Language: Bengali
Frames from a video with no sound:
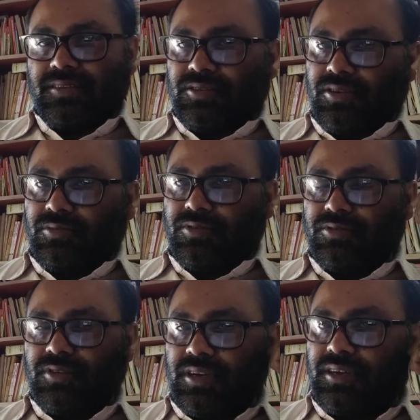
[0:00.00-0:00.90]
চলো
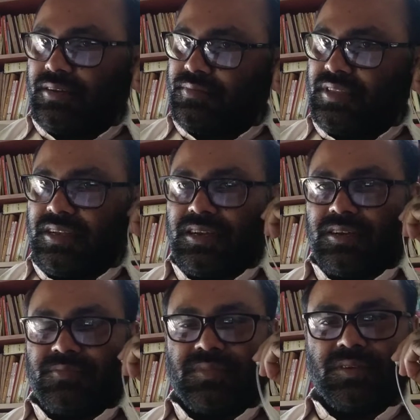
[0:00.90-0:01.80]
বন্ধুরা আমরা
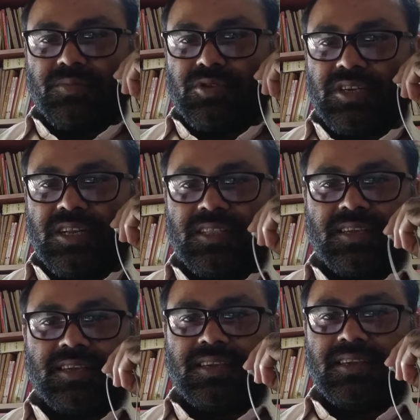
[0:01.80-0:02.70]
বসে না
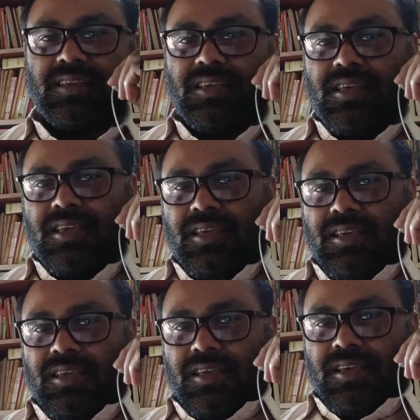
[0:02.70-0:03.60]
থেকে
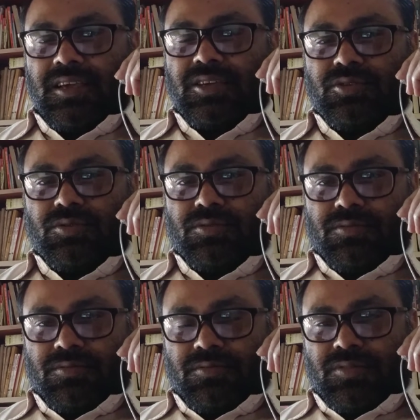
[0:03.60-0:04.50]
কিছু
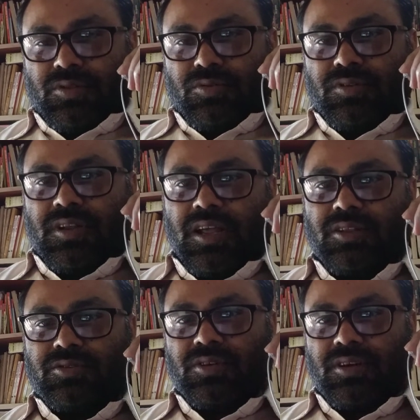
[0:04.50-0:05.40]
নতুন
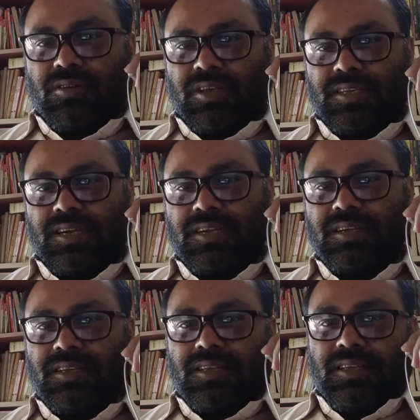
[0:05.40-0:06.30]
আলোচনা করা যাক
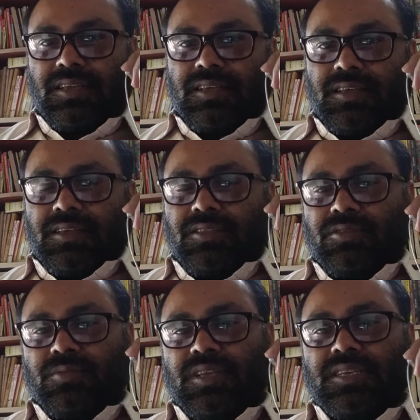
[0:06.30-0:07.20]

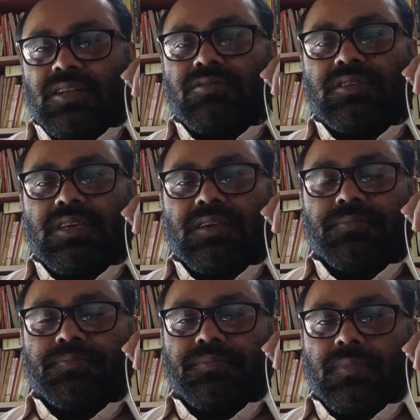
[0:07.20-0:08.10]
তোমরা জানো যে
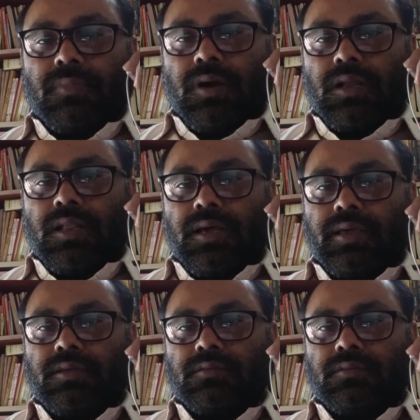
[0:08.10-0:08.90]
বাংলায়